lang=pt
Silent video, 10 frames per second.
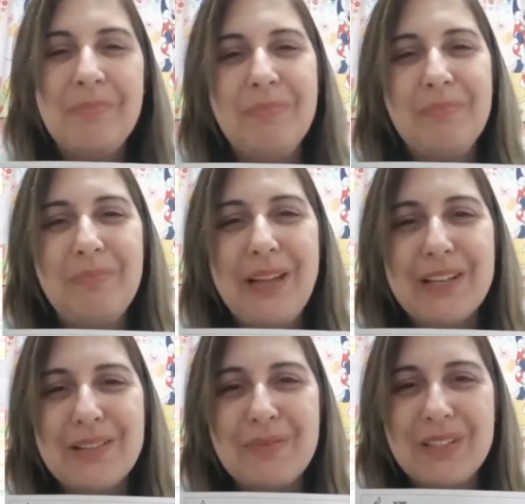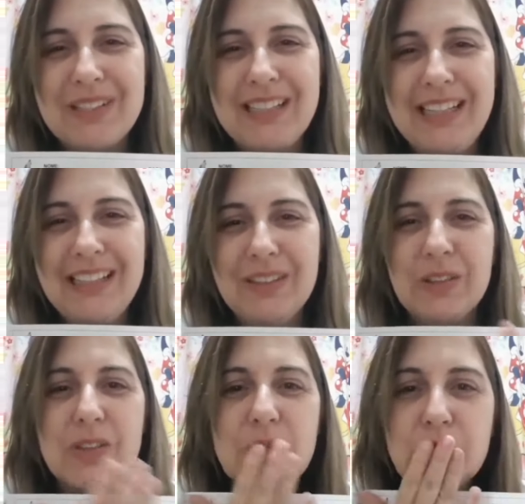Um beijo, meus
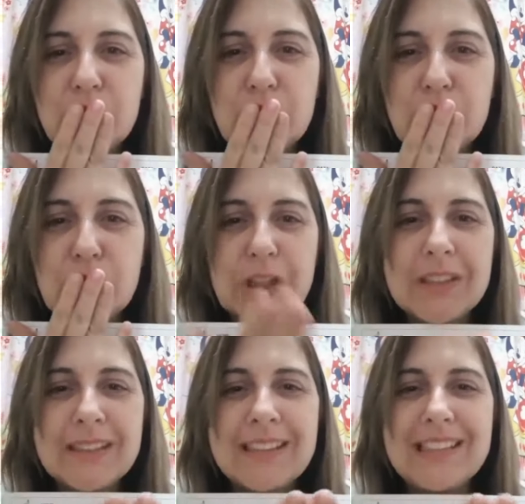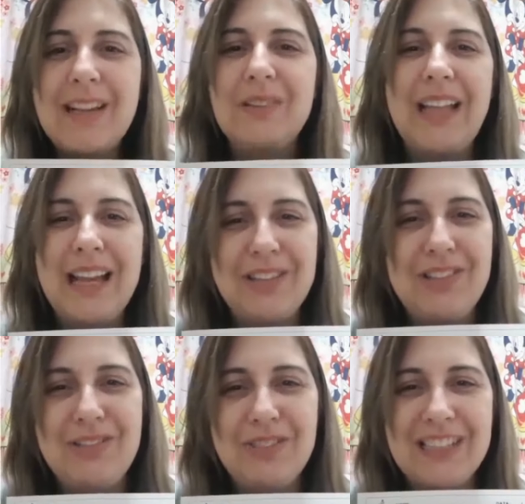lindos. Saudade
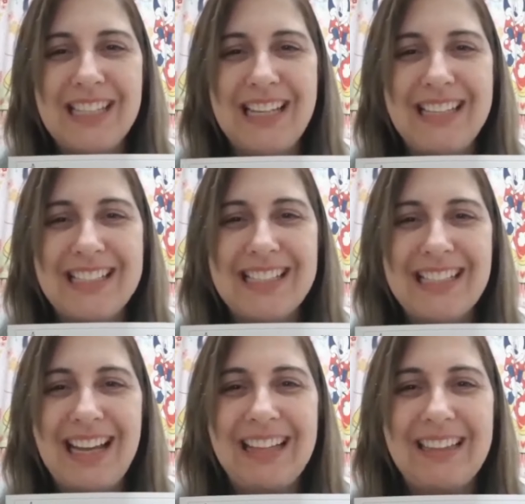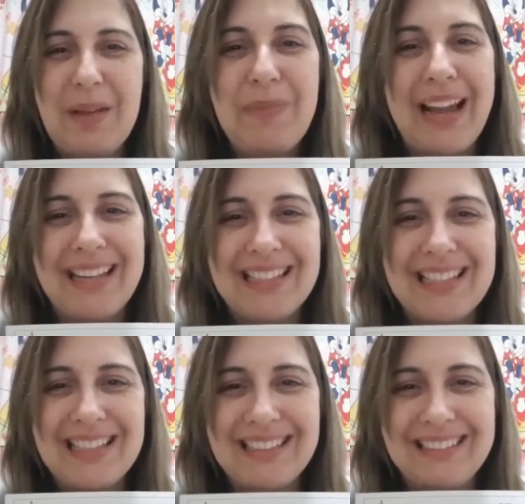de vocês. Até mais.